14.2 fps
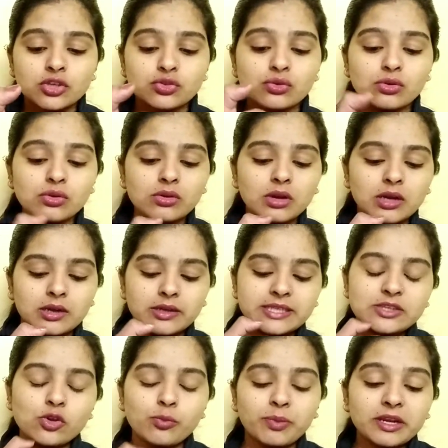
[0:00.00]
सो so,
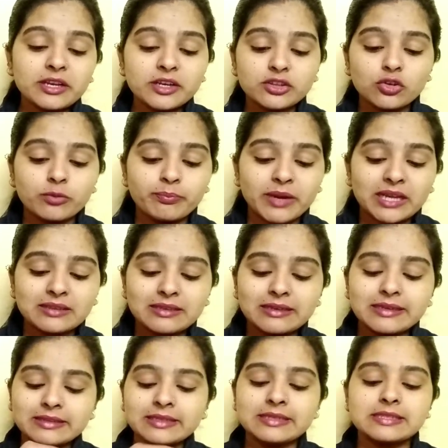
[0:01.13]
इसे ओपन करते हैं और बात कर
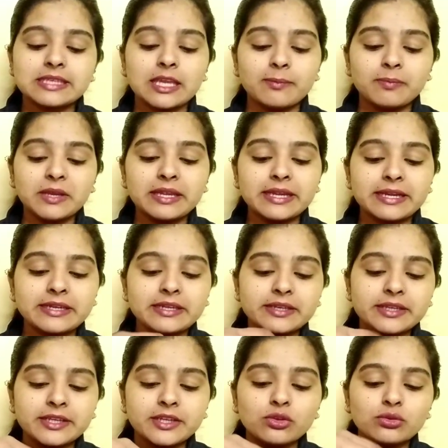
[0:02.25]
लेते हैं इसके एप्लीकेटर
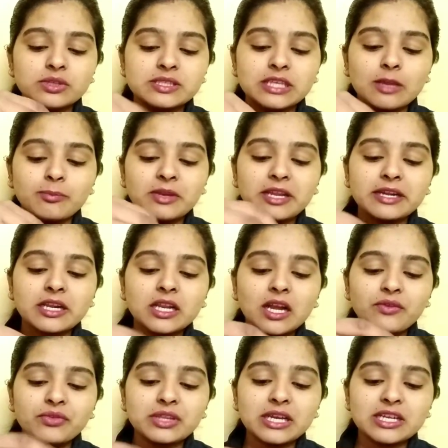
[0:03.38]
की तो इसके एप्लीकेटर
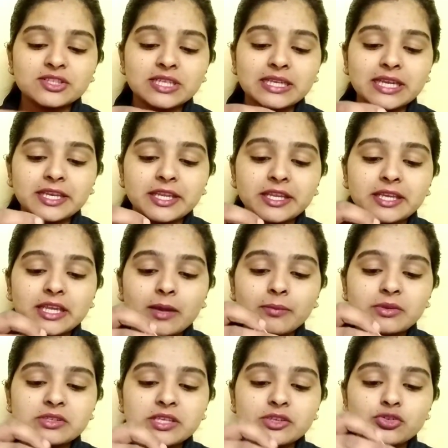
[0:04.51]
काफी ज्यादा अच्छा यानी कि आप
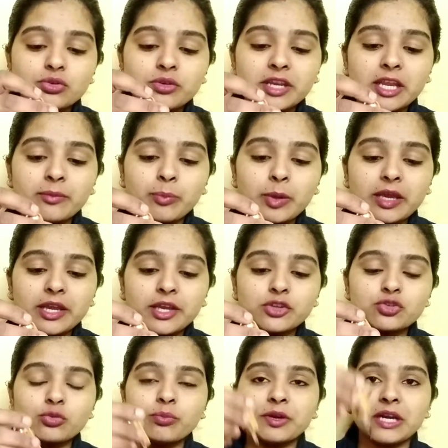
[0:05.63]
इसकी जो ग्रिप है
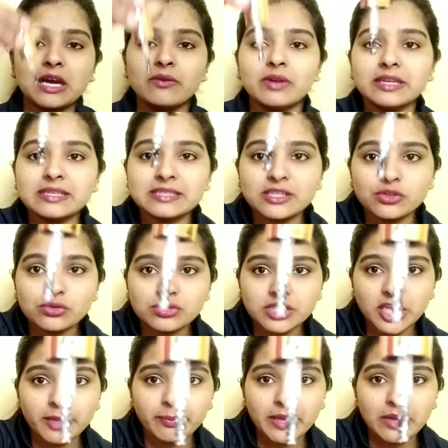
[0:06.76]
जो बनावट है इसकी जो
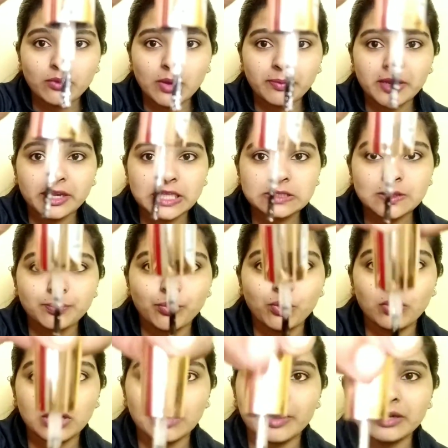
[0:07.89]
सेप है वो आपके नेल से
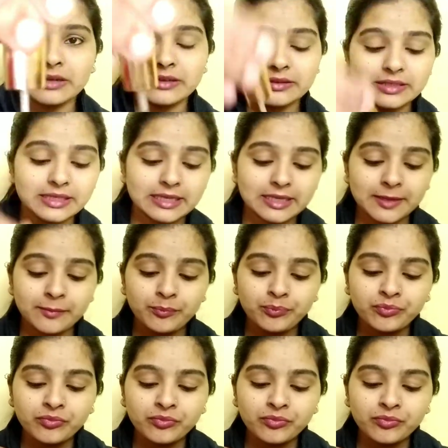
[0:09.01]
फुल कवर करती है